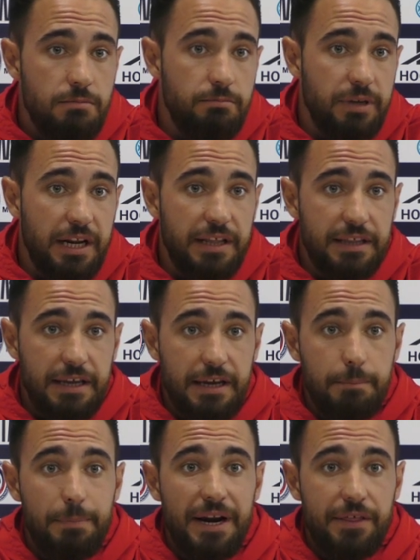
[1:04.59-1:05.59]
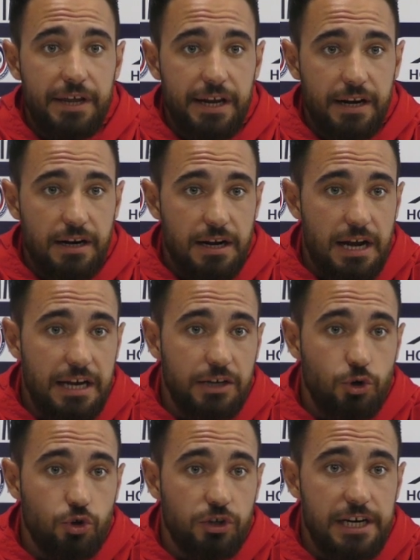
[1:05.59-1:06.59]
vienen de perder ahí
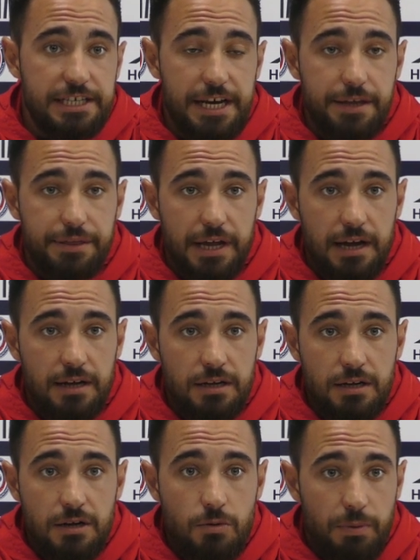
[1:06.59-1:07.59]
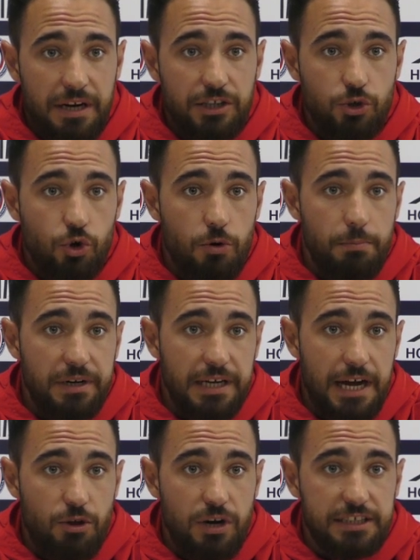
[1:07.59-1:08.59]
contra el Yaiza, partido
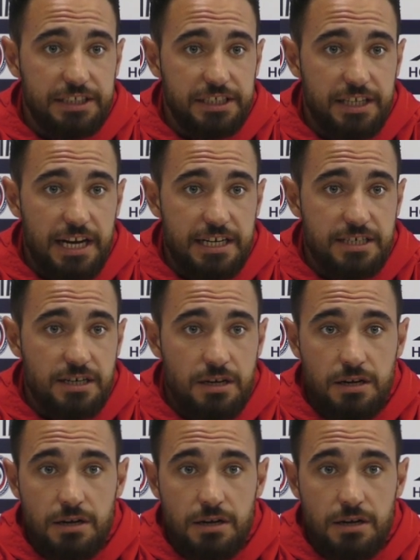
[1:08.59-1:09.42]
complicado en las islas.